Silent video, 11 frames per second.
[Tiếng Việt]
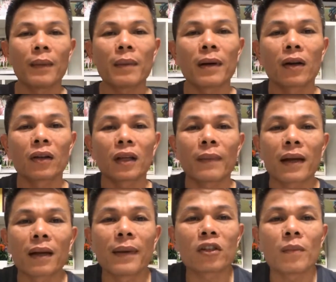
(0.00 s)
đã biết mình rồi thì các
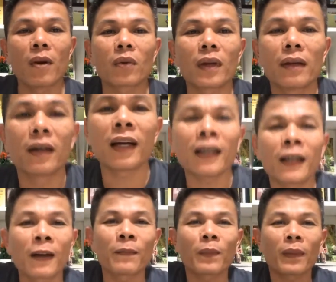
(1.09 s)
bạn comment số 1 chi nữa
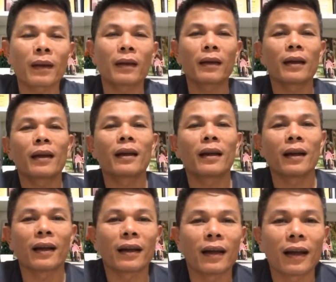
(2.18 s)

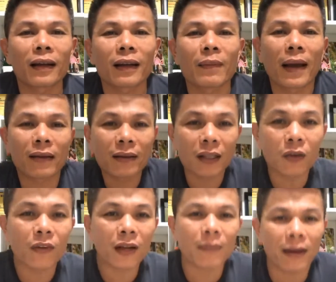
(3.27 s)
à, à, các bạn giới
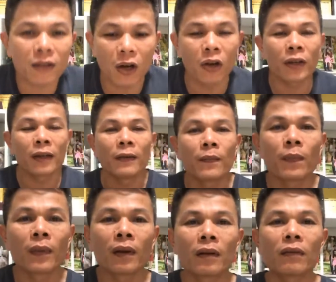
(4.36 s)
thiệu về các bạn thôi
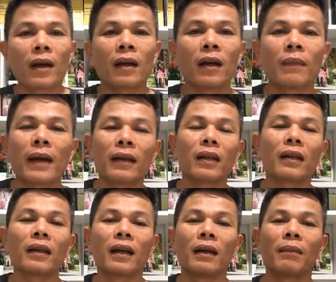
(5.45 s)
Vâng, hôm nay
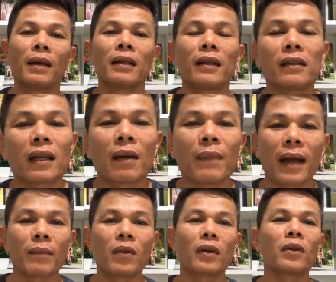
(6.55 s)
thì à, mình chia sẻ
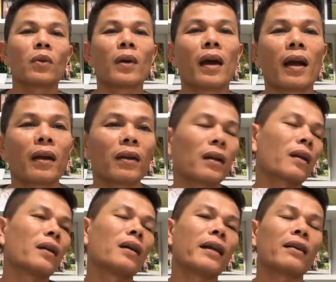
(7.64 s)
bạn một cái chủ đề nó rất
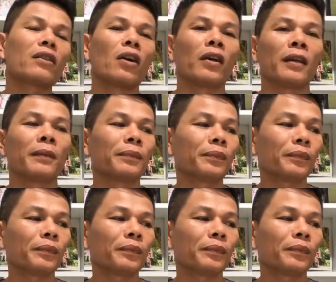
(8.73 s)
là đơn giản thôi.